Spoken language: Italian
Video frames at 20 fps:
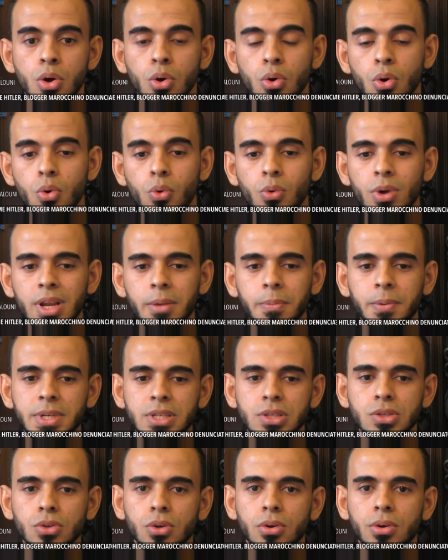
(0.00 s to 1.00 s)
Con quelle
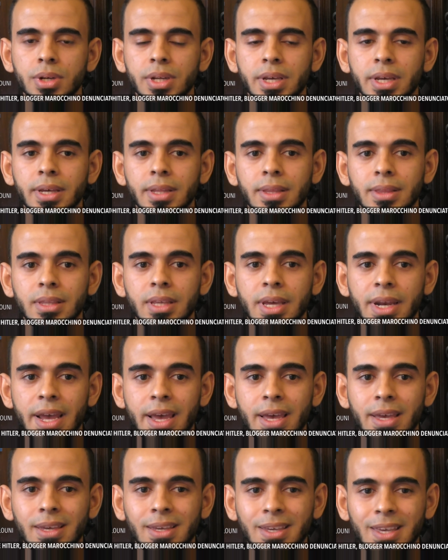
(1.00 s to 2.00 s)
persone
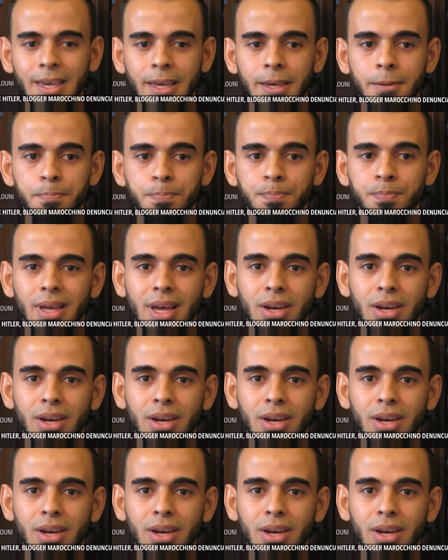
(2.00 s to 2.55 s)
direi che